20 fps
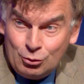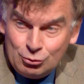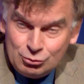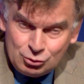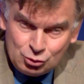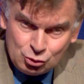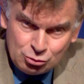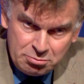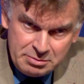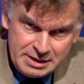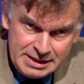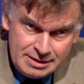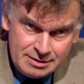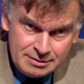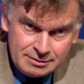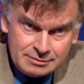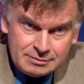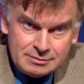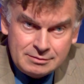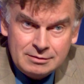und
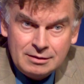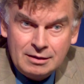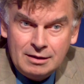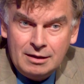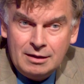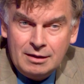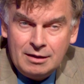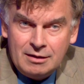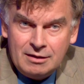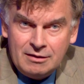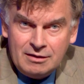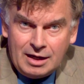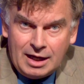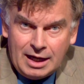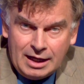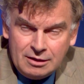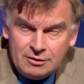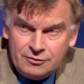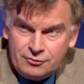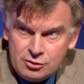zumindest
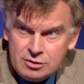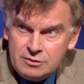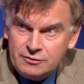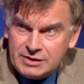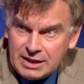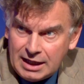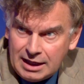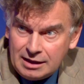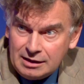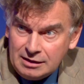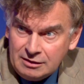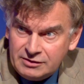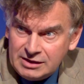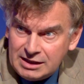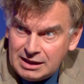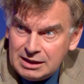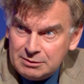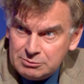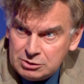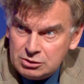alle fünf Jahre,
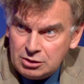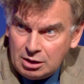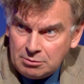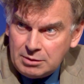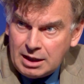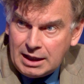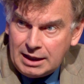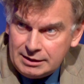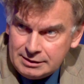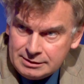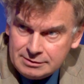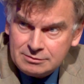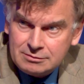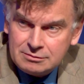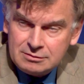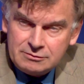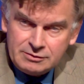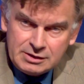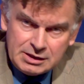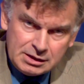wenn er nämlich normal
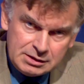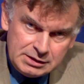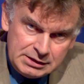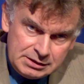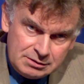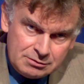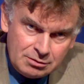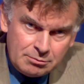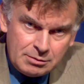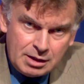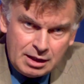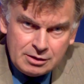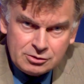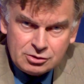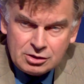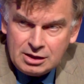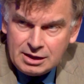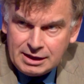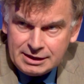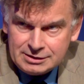ist und wenn er nicht normal
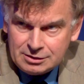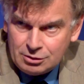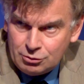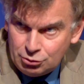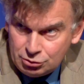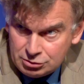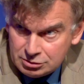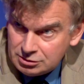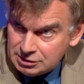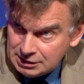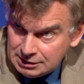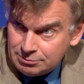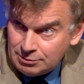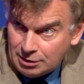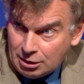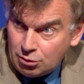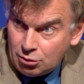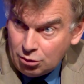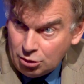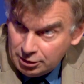ist oder leicht erhöht ist, eben
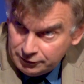auch